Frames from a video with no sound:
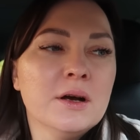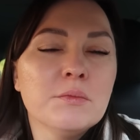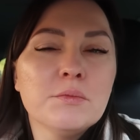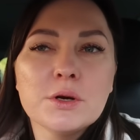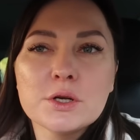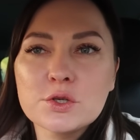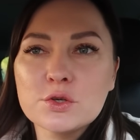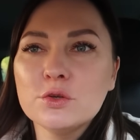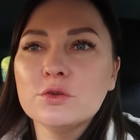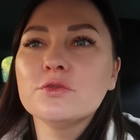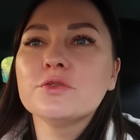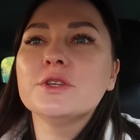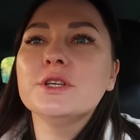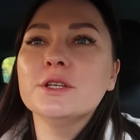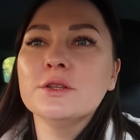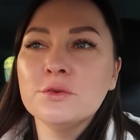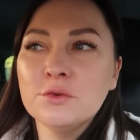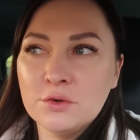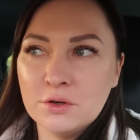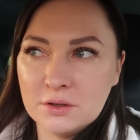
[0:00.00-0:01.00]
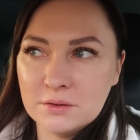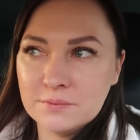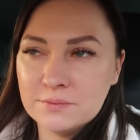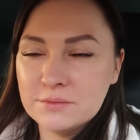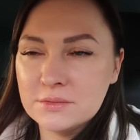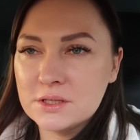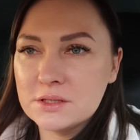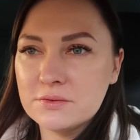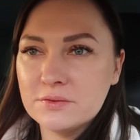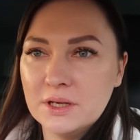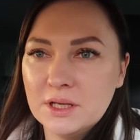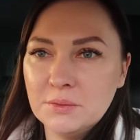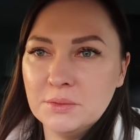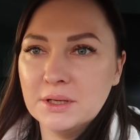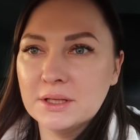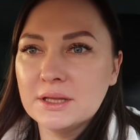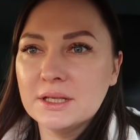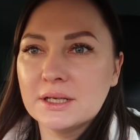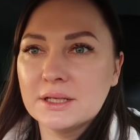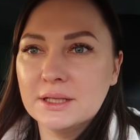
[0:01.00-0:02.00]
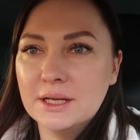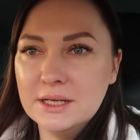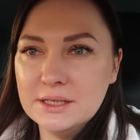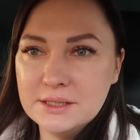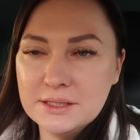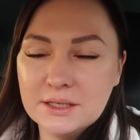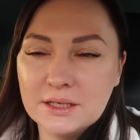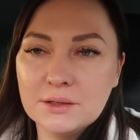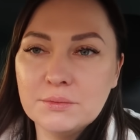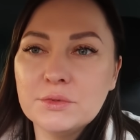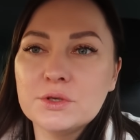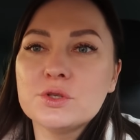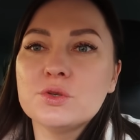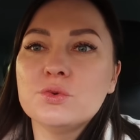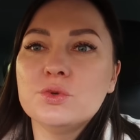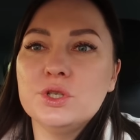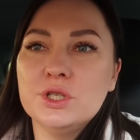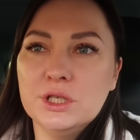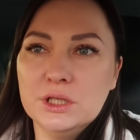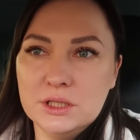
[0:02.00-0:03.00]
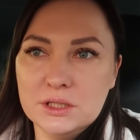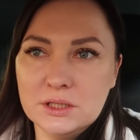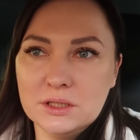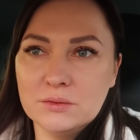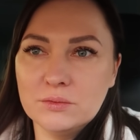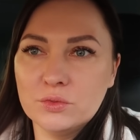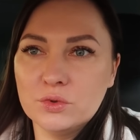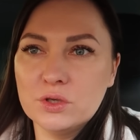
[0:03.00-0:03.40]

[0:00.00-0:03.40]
Пошел в кино со своими одноклассниками, с учителем.